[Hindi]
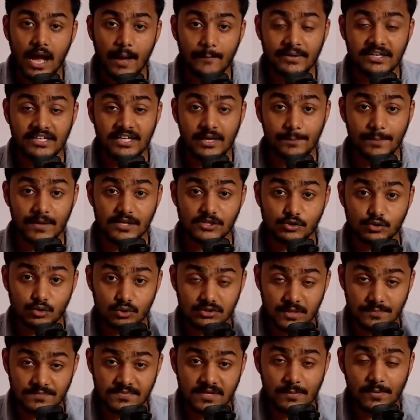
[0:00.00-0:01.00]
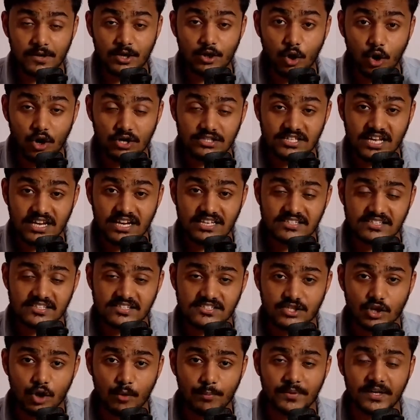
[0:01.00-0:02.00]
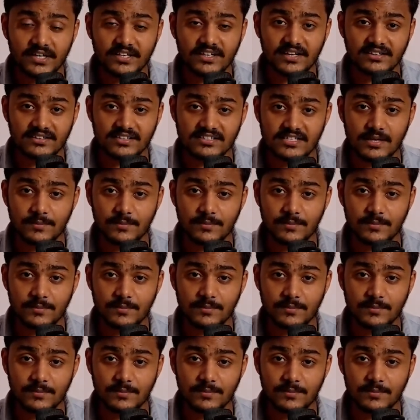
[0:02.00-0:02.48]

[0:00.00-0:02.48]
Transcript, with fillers: अब इनके पास दो सबसे बड़े और चैलेंजेस थे ऑपरेट करते